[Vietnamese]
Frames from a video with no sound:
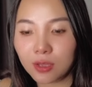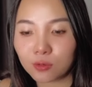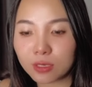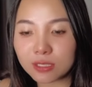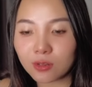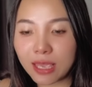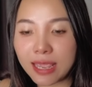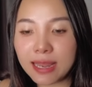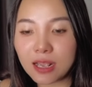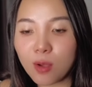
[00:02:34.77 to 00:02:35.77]
Crystal
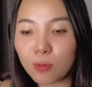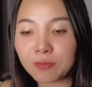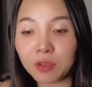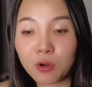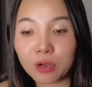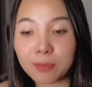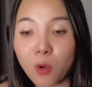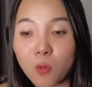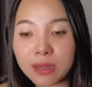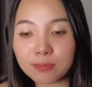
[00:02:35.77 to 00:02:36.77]
thấy là có một cái video này
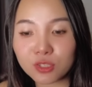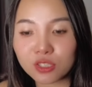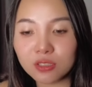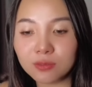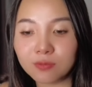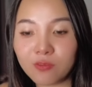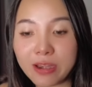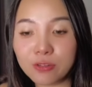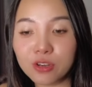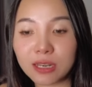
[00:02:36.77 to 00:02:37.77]
bốn năm trước và
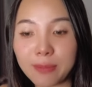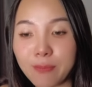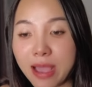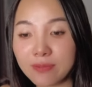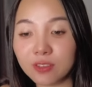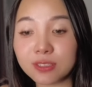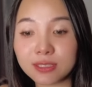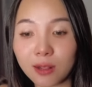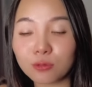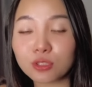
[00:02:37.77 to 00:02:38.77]
nó được là ba phẩy
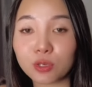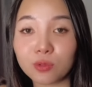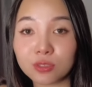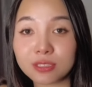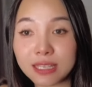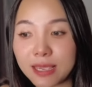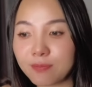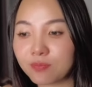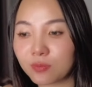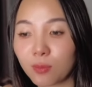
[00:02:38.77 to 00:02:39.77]
sáu triệu lượt
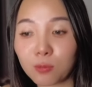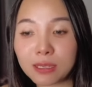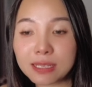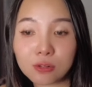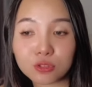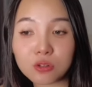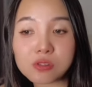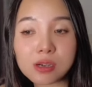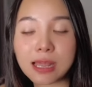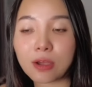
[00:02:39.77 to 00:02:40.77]
xem, một cái con số
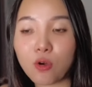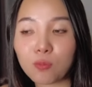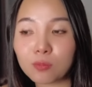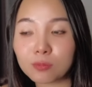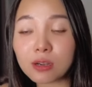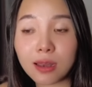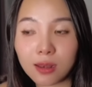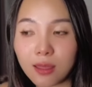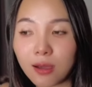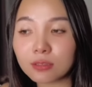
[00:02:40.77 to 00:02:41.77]
rất là cũng rất là
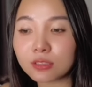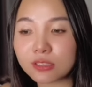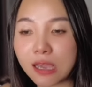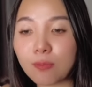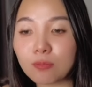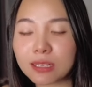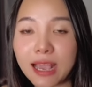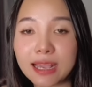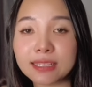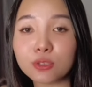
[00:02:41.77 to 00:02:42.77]
lớn trong
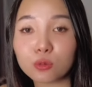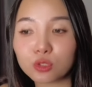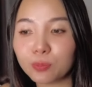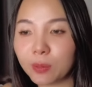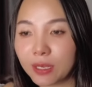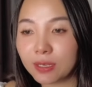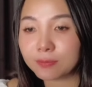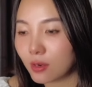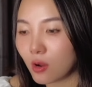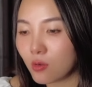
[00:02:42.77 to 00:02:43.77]
cái YouTube ha.
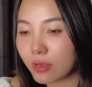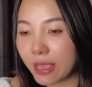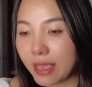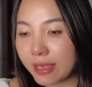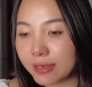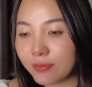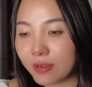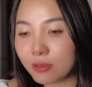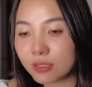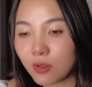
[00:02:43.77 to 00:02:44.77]
Ok, và
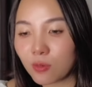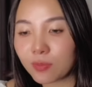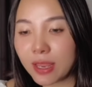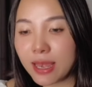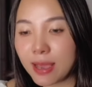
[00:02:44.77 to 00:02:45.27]
Crystal cũng thấy là